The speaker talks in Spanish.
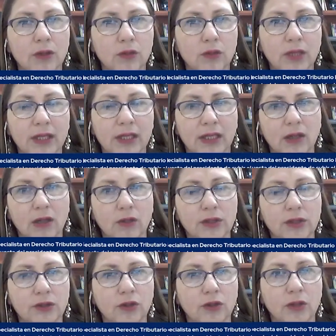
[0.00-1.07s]
una
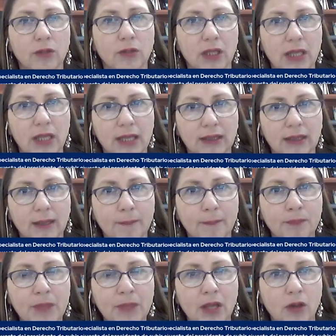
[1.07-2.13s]
recaudación inmediata
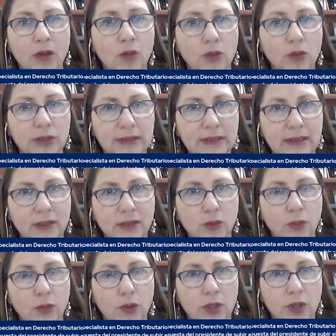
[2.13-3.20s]
como se está
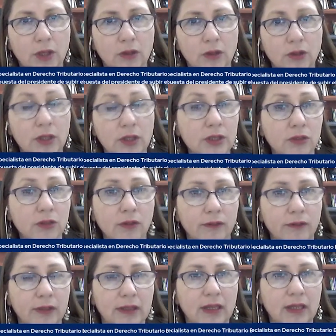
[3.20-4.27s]
suponiendo y eso va a
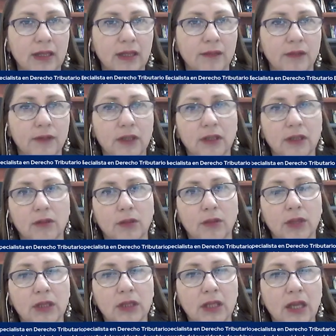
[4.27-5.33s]
afectar
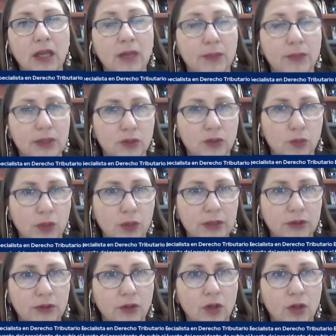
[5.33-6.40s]
definitivamente al
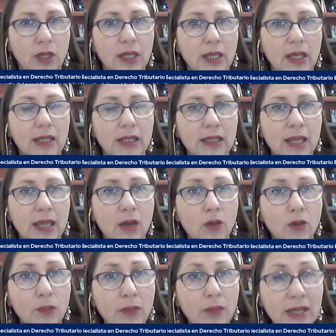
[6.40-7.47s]
presupuesto y
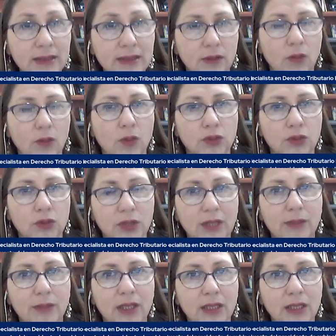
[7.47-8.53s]
aún más, como usted
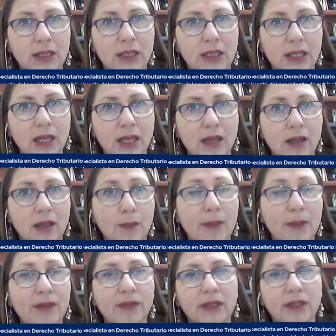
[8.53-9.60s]
bien indica, va a
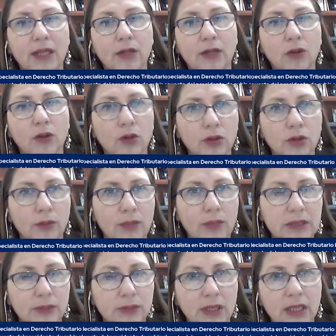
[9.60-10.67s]
afectar o, más
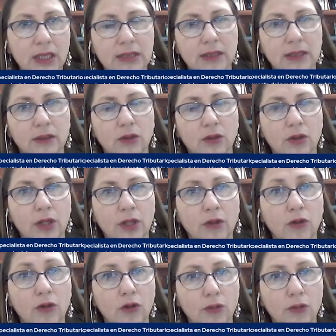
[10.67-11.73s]
bien al sector
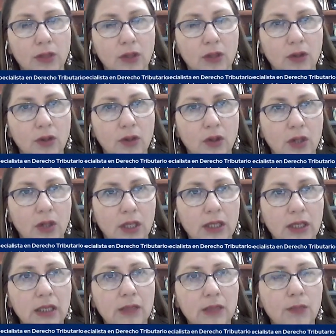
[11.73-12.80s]
económico
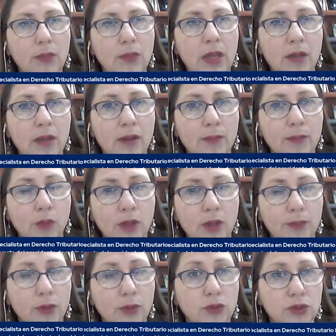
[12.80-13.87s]
y eh, va, puede
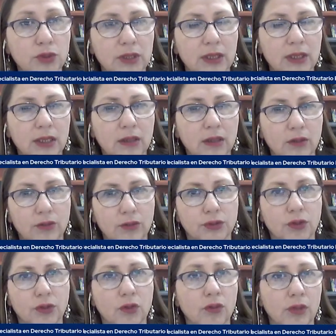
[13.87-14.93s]
producir
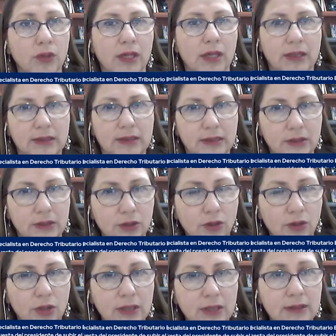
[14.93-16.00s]
incluso una
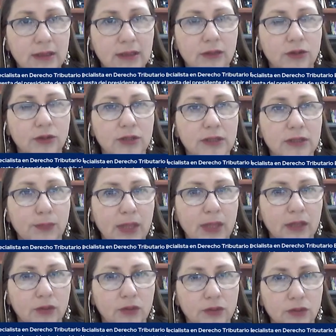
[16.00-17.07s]
recesión en ciertos
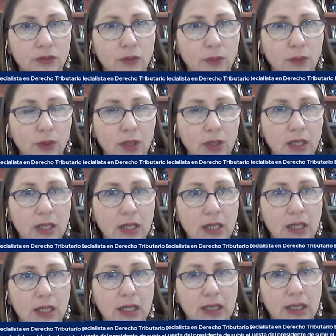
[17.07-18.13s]
aspectos, ¿no? Porque
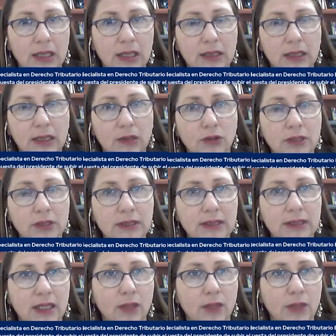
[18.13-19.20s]
la gente no
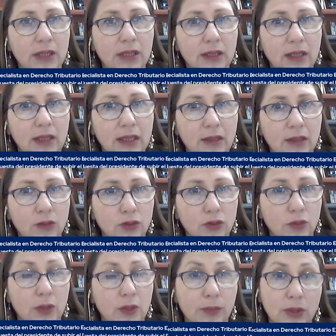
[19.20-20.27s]
necesariamente deja de
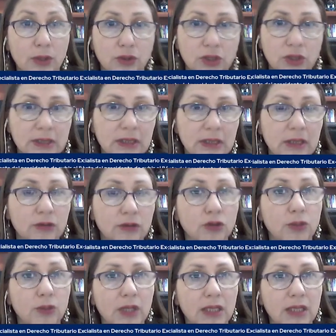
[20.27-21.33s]
consumir, pero sí ciertos
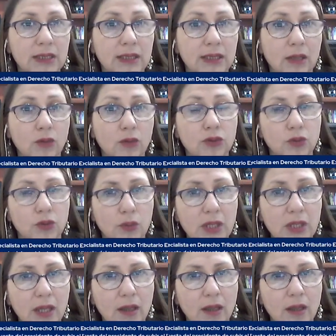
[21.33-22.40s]
bienes que
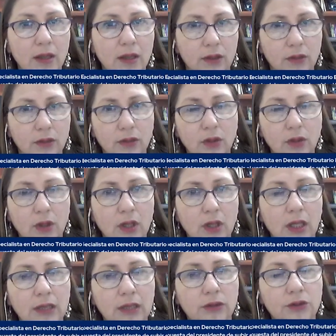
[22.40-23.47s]
consumía, ¿no?
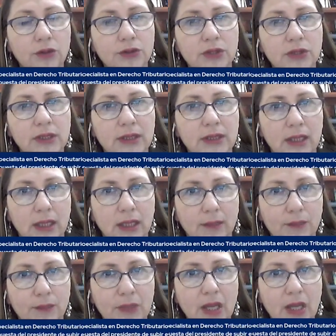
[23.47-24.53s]
Entonces, eh,
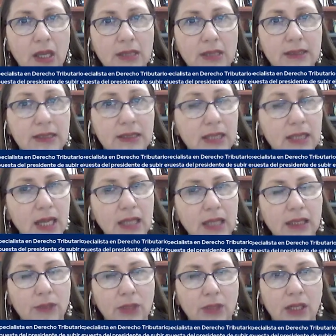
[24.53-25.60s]
eh, sí hay
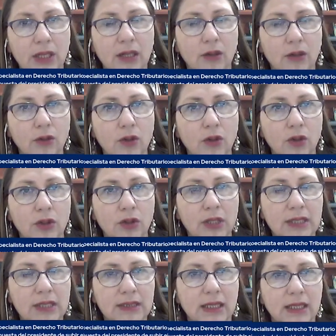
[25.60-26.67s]
que mirarlo
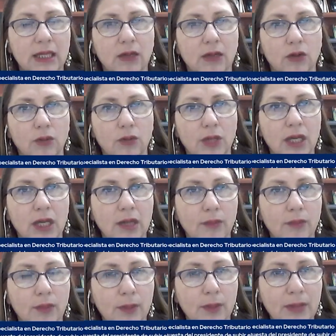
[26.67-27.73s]
desde la economía y la
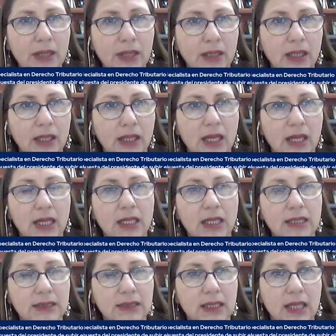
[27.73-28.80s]
parte legal
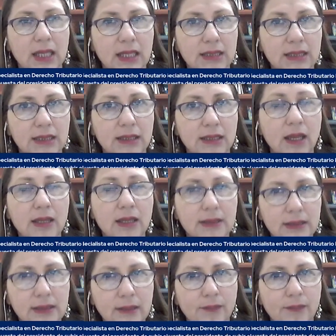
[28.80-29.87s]
ese análisis.
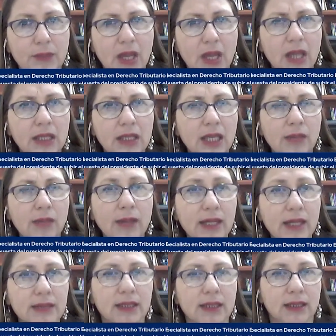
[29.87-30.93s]
Sí, aquí hay
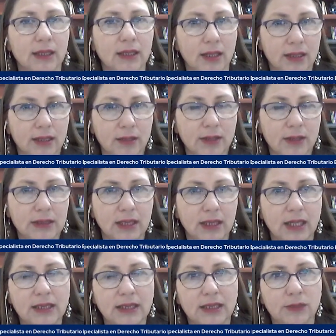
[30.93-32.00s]
varias alternativas y
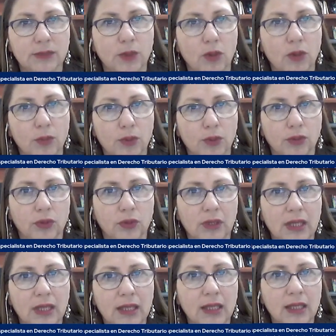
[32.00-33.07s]
gracias por la
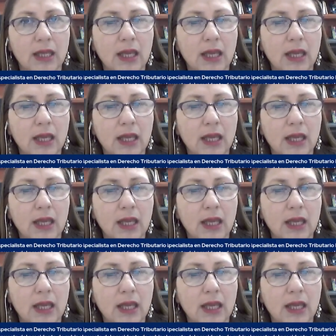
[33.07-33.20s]
oportunidad.